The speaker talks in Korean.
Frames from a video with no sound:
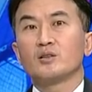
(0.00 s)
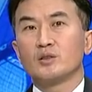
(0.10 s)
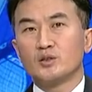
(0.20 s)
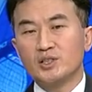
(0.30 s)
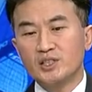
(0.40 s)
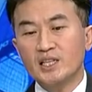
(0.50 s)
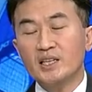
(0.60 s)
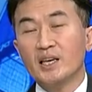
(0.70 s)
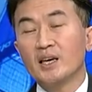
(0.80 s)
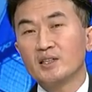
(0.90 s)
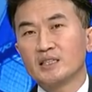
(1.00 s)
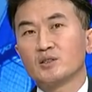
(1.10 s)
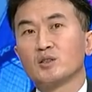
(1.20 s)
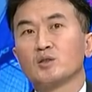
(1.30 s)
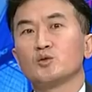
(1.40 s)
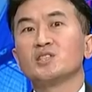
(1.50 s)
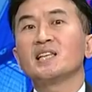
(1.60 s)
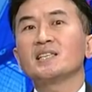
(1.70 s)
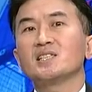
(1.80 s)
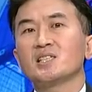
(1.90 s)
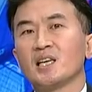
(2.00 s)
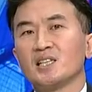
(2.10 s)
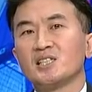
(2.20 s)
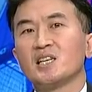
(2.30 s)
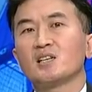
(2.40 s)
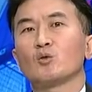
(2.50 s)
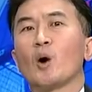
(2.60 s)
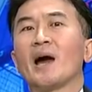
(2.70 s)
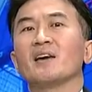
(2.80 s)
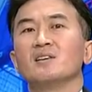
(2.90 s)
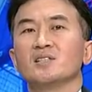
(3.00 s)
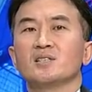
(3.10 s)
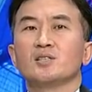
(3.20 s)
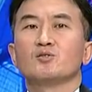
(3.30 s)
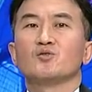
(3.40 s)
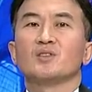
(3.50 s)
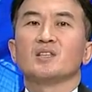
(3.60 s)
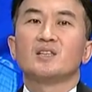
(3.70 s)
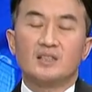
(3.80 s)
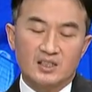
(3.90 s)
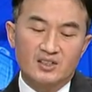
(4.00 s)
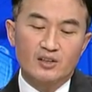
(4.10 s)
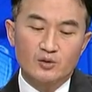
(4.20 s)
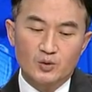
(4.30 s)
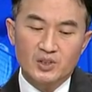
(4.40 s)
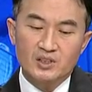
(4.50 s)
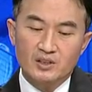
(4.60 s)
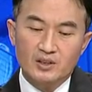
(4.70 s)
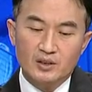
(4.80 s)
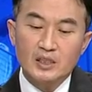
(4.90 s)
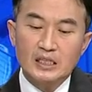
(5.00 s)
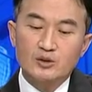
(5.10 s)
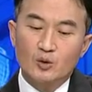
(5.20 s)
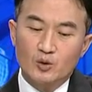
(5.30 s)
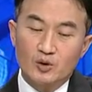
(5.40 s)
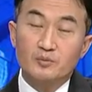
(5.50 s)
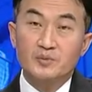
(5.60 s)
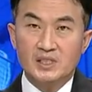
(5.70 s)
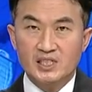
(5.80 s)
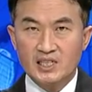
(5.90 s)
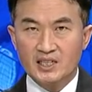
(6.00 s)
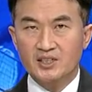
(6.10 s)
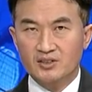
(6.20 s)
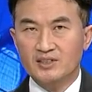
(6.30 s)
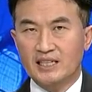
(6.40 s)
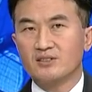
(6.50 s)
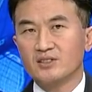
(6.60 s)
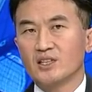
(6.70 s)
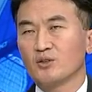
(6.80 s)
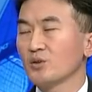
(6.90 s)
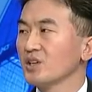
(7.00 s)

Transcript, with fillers: 그 시장에 그 지나치게 시장을 과열시킬 수 있는 그런 조치들은 조금 시장에서 자정작용이